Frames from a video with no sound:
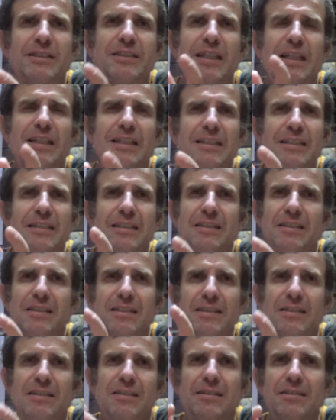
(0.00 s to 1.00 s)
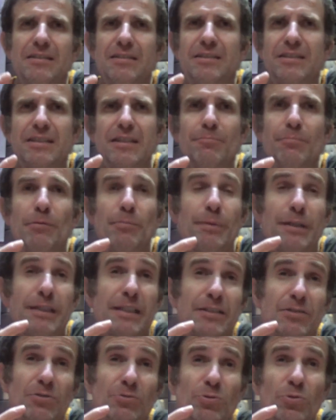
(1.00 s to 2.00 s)
sta lì sempre
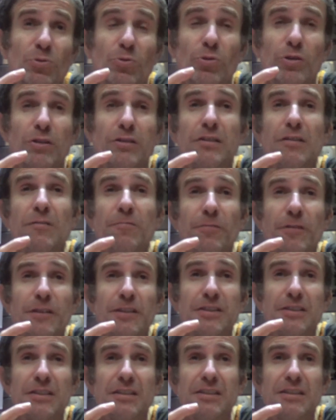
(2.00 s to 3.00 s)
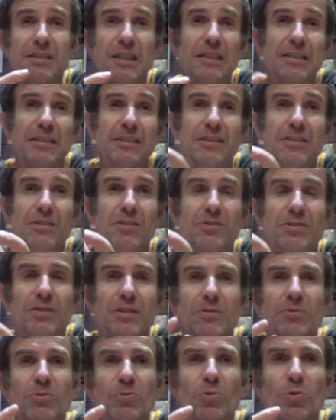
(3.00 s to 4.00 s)
perché sono ancora indifesi sta lì di
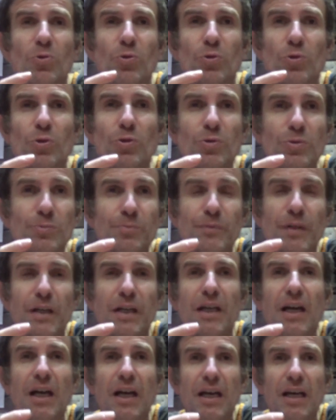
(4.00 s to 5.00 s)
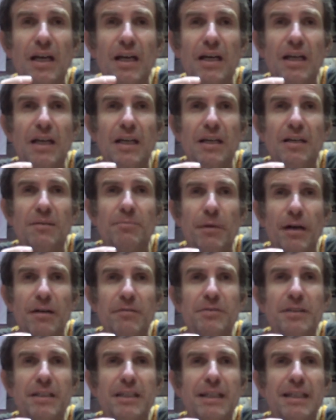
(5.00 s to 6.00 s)
notte con loro ma
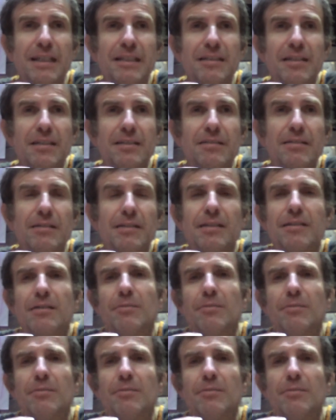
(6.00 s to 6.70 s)
vi garantisco che